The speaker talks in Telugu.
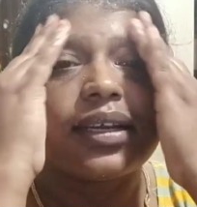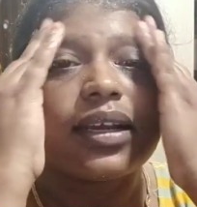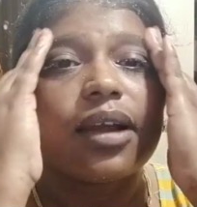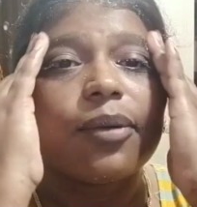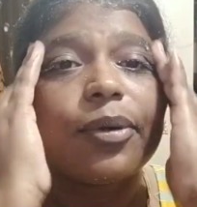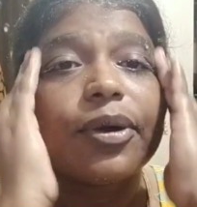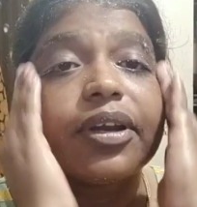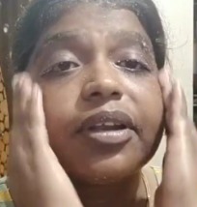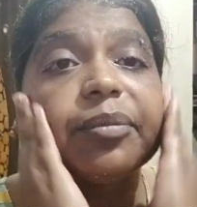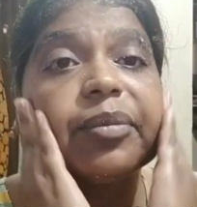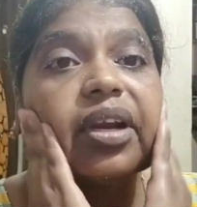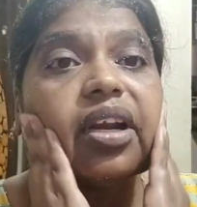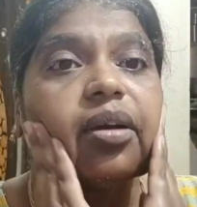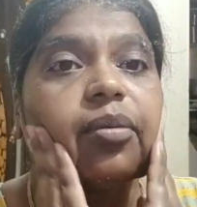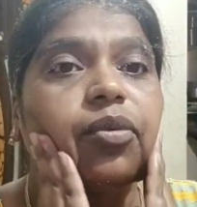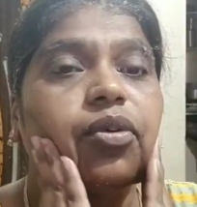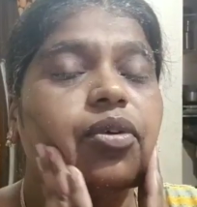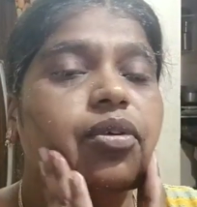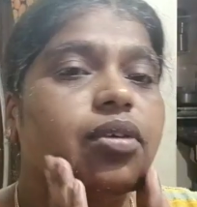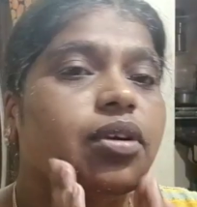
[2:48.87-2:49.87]
కాబట్టి
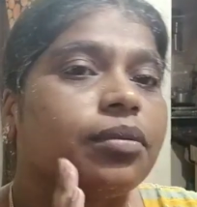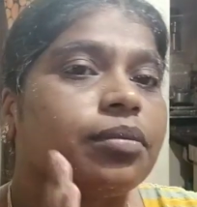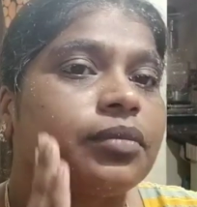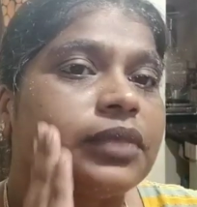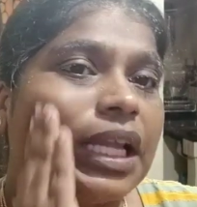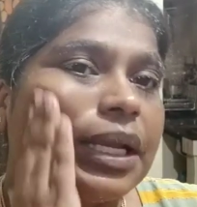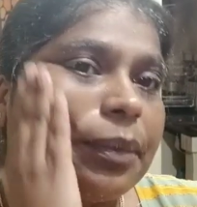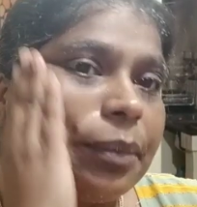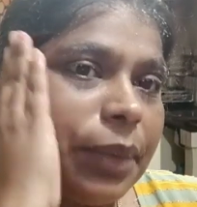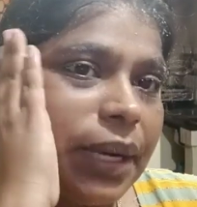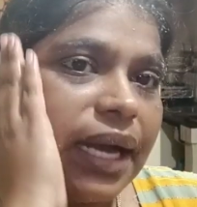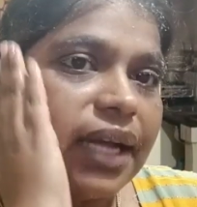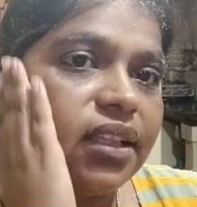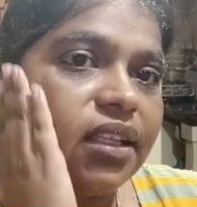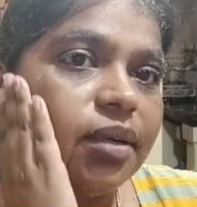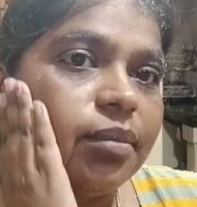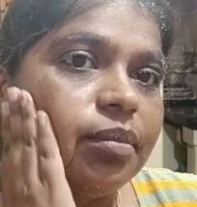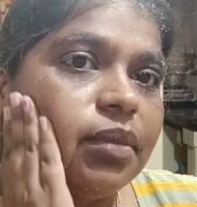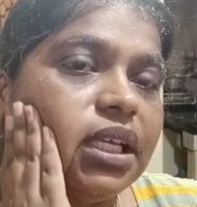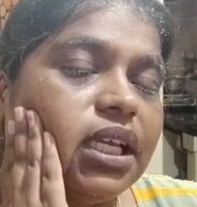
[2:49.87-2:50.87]
మనము
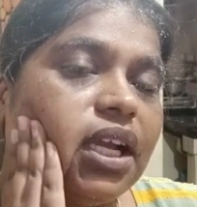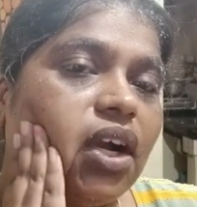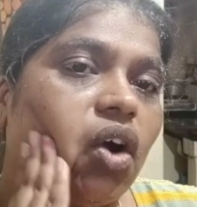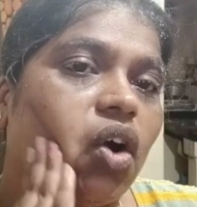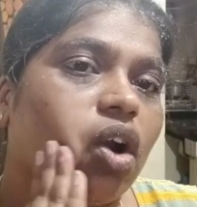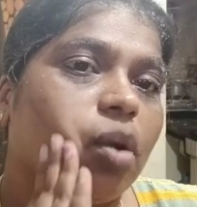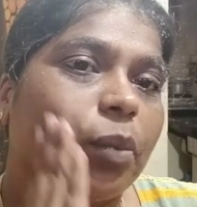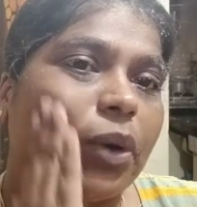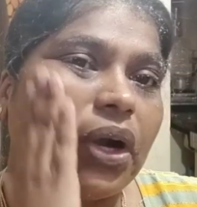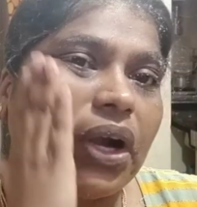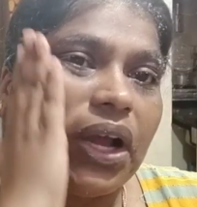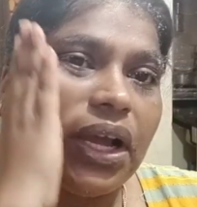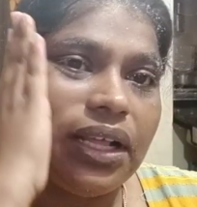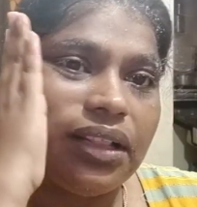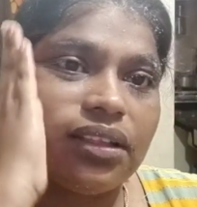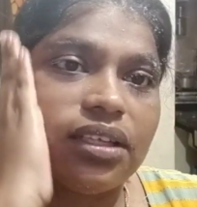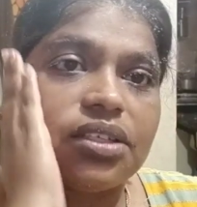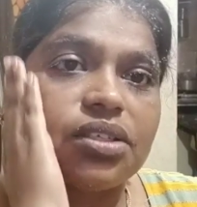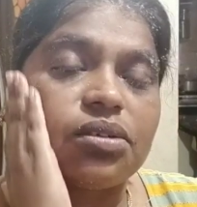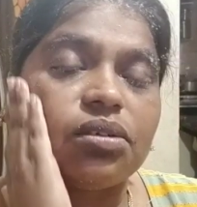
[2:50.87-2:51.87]
బాదంది ఆల్మండ్
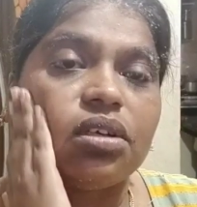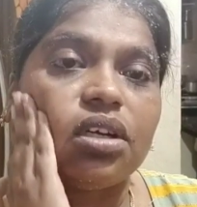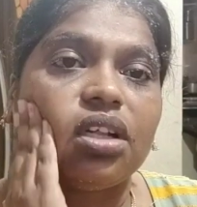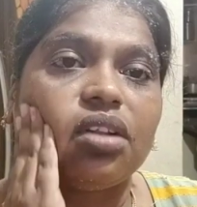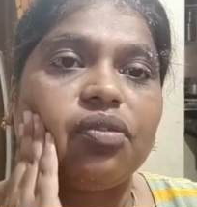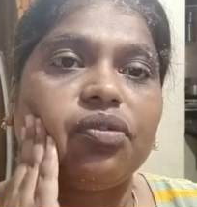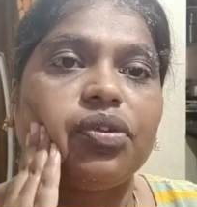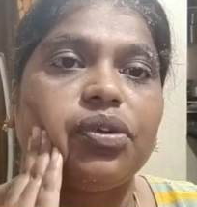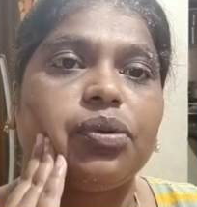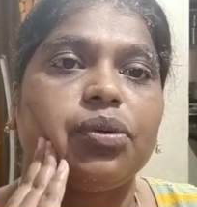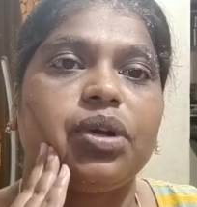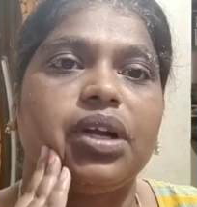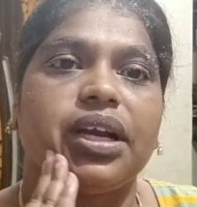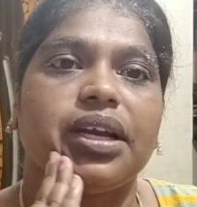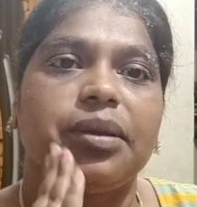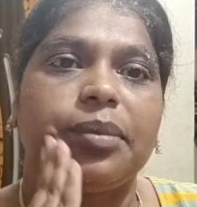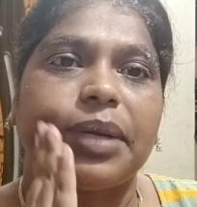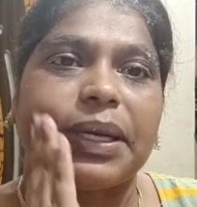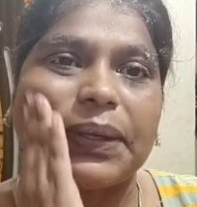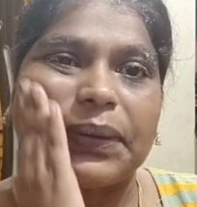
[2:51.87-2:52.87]
ఆయిల్ తెచ్చుకుంటారు ప్యూర్
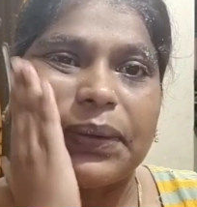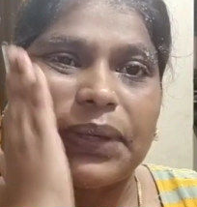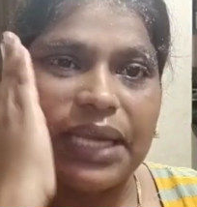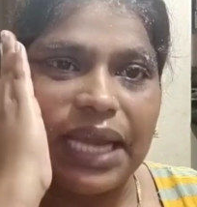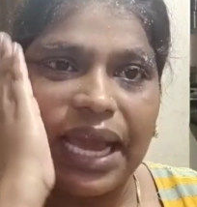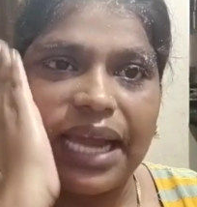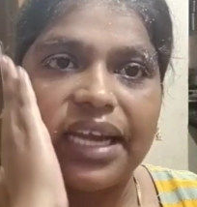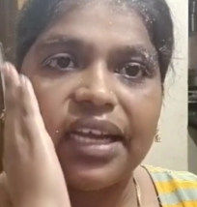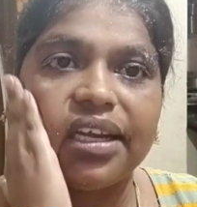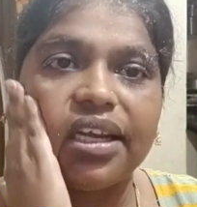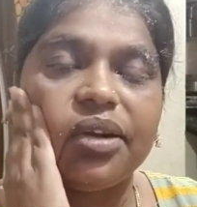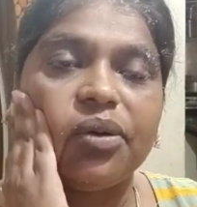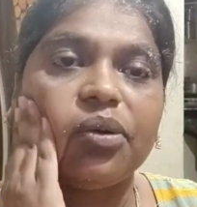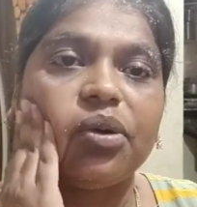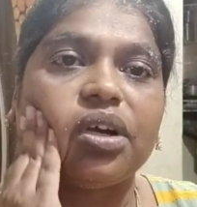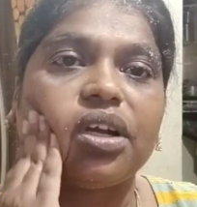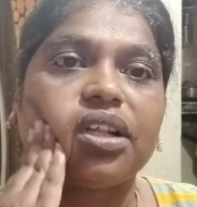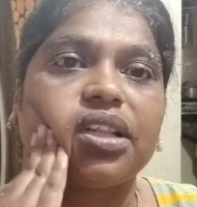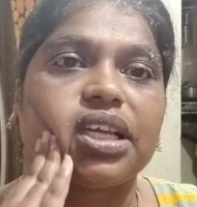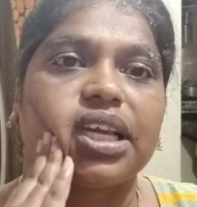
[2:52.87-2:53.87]
అని మనకు గ్యారంటీ
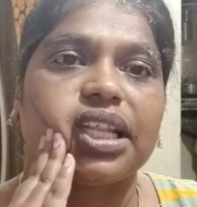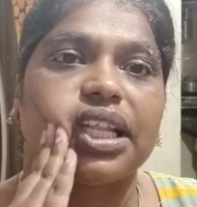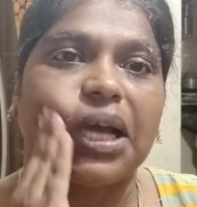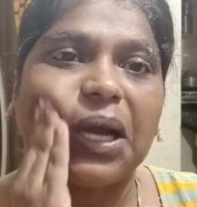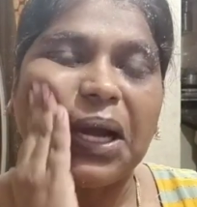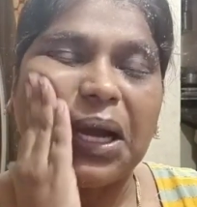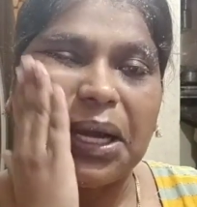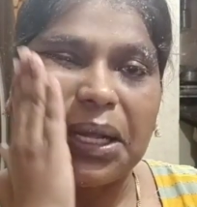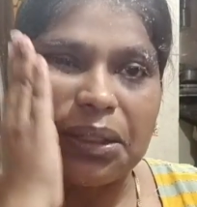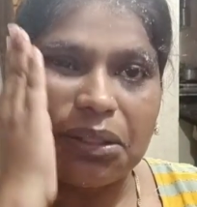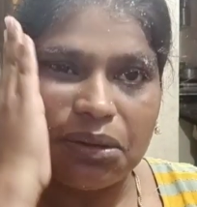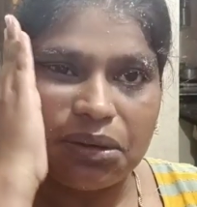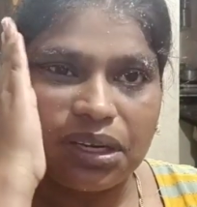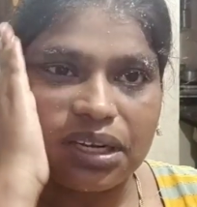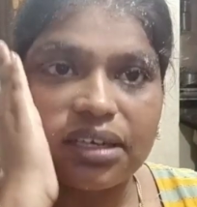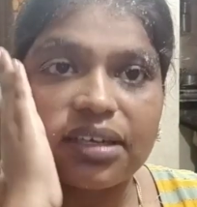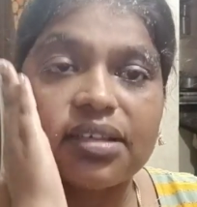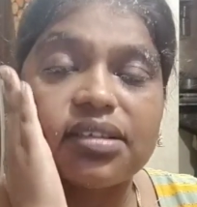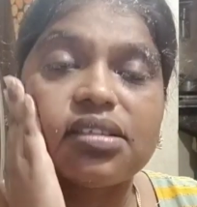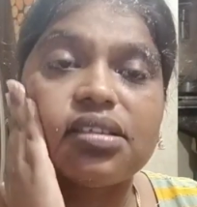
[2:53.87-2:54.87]
ఉండదు కదా
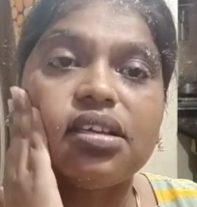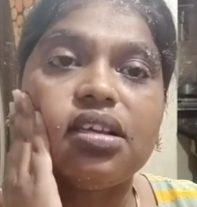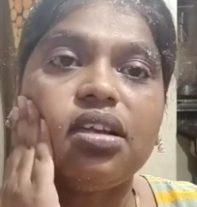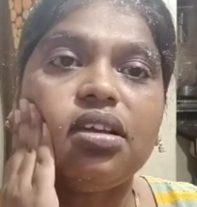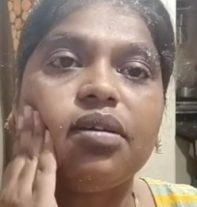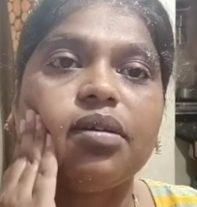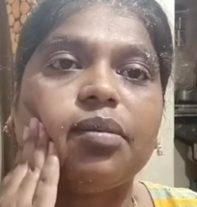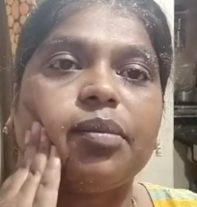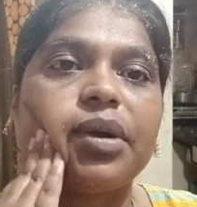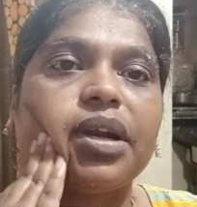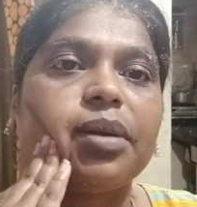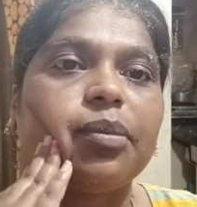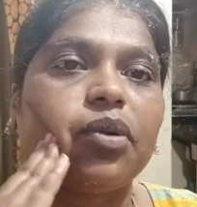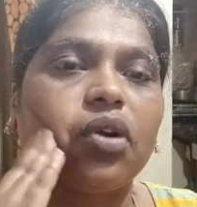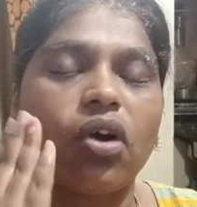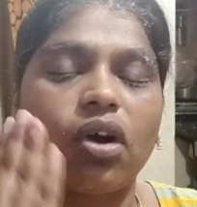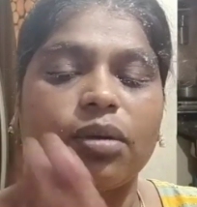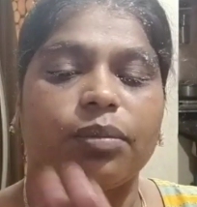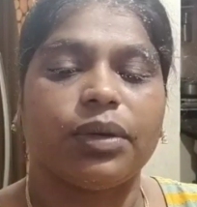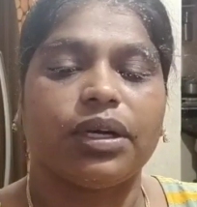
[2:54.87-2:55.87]
అందుకనేసి మనం
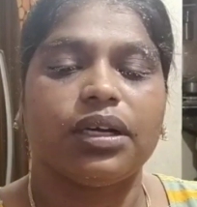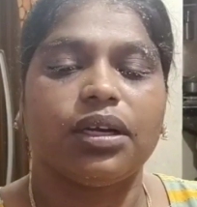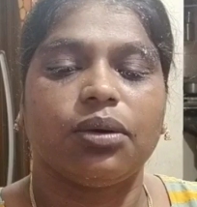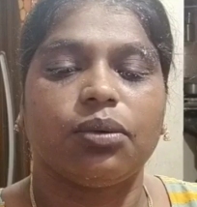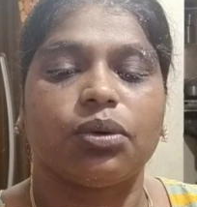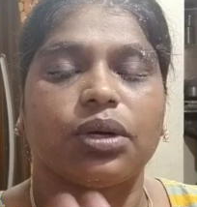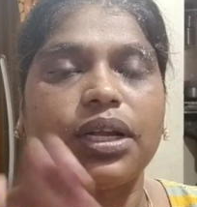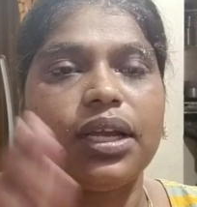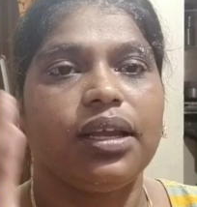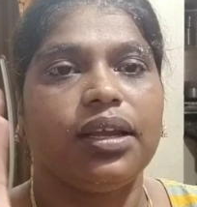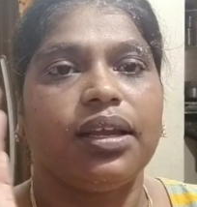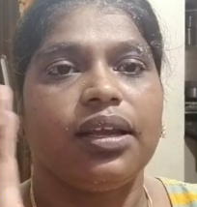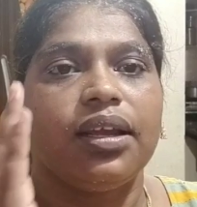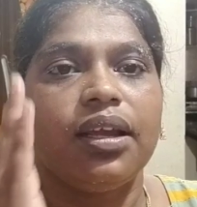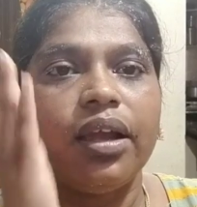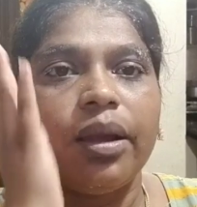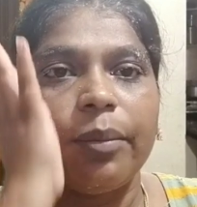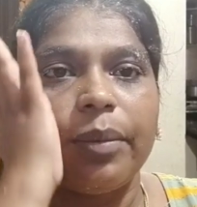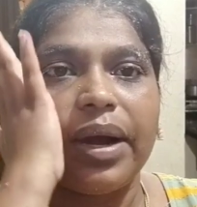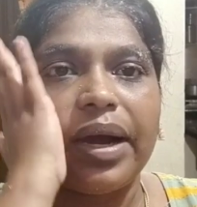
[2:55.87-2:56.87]
నార్మల్గా ఊరికే
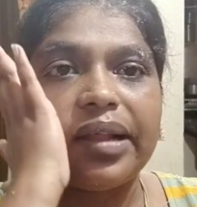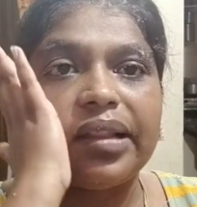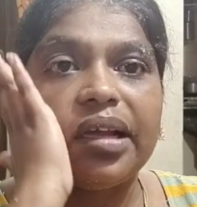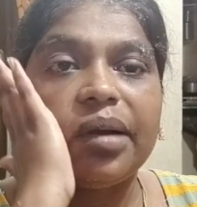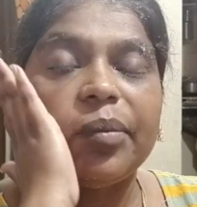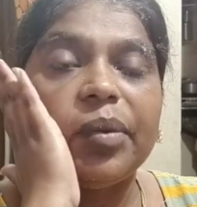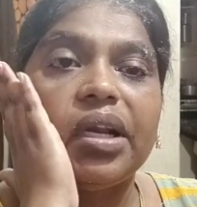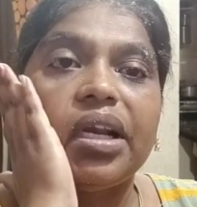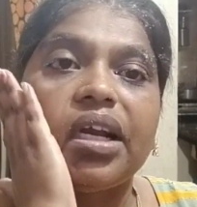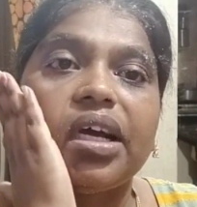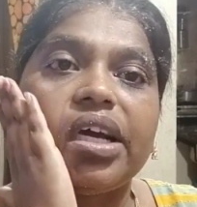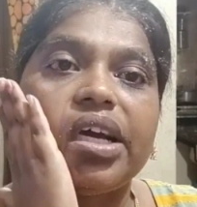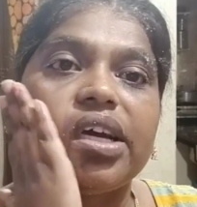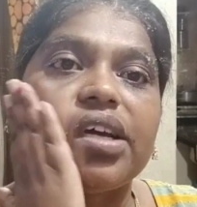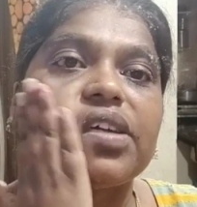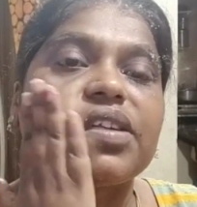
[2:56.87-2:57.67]
బాదం ఇలా